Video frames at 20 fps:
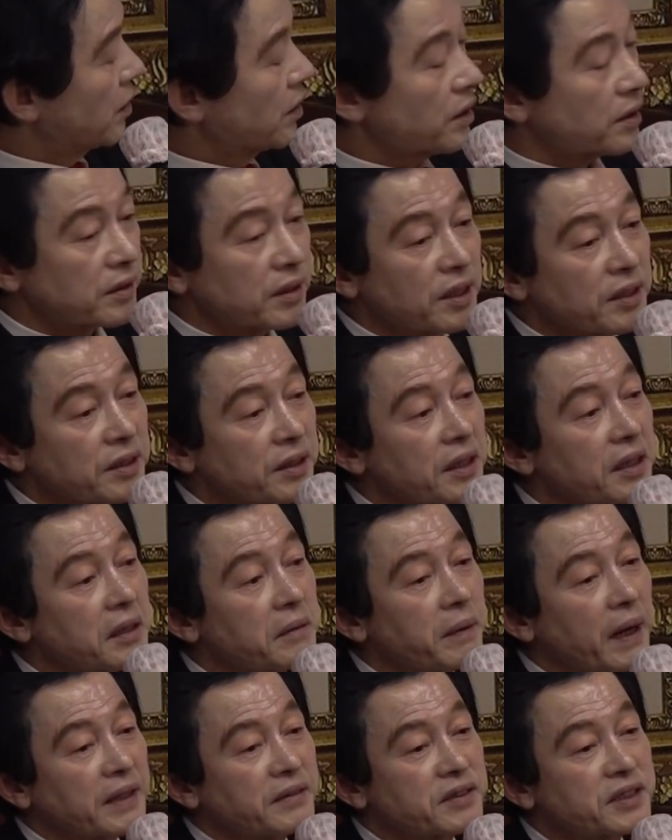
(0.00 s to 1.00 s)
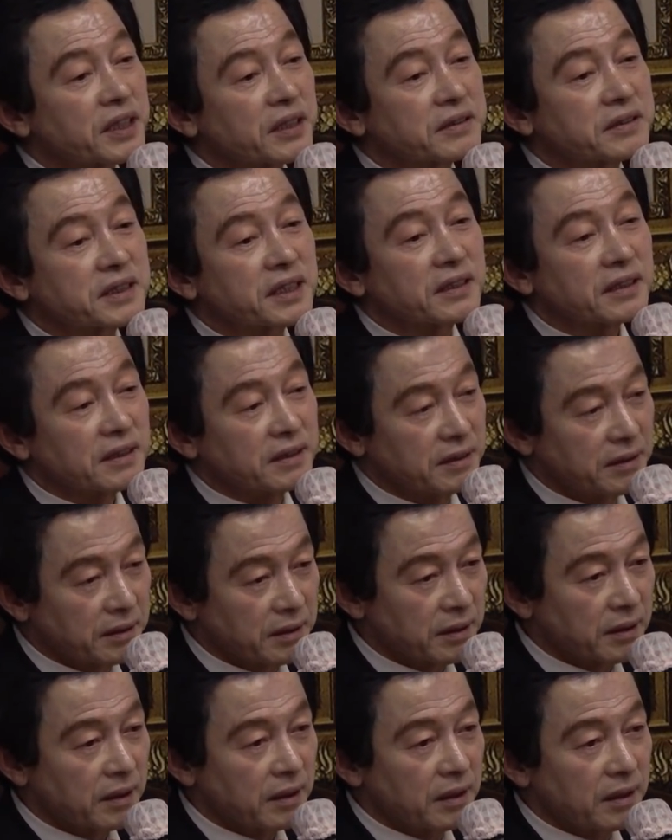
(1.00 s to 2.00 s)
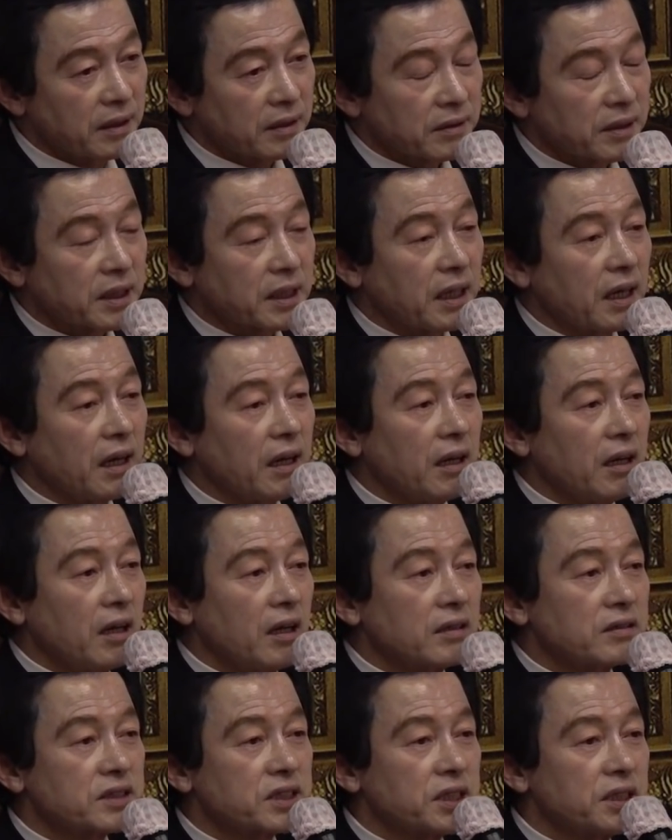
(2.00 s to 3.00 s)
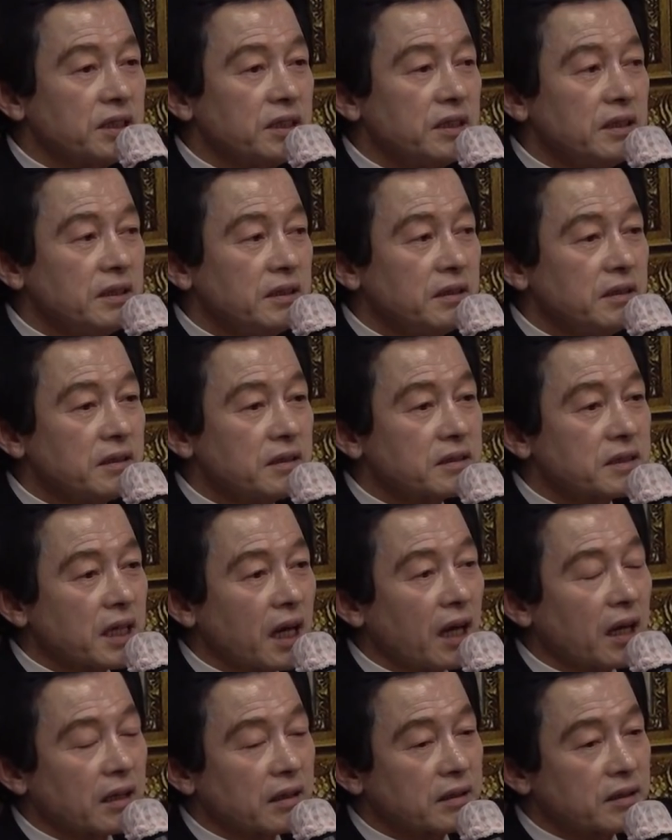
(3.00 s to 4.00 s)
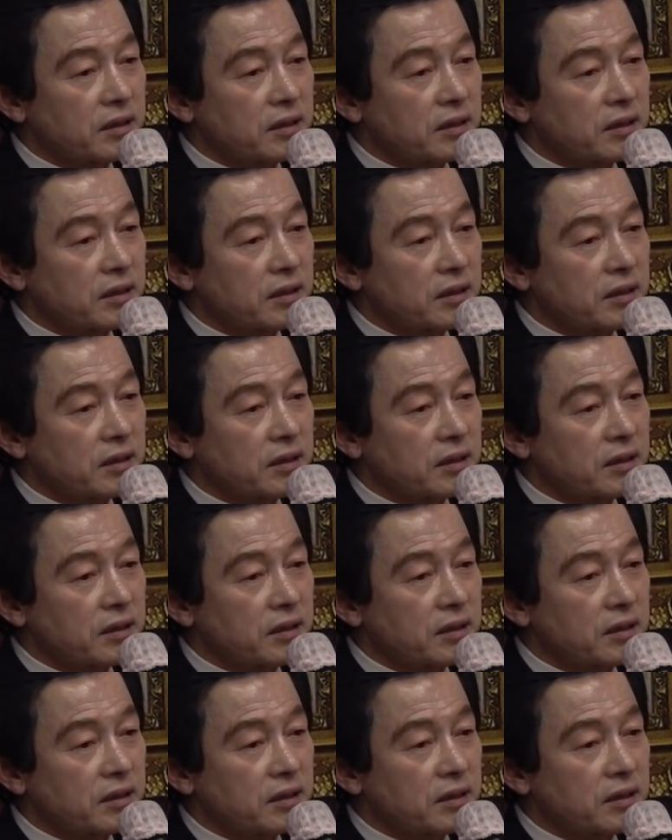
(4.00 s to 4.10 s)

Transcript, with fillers: 이거는 열반 적정. 그러니까 진짜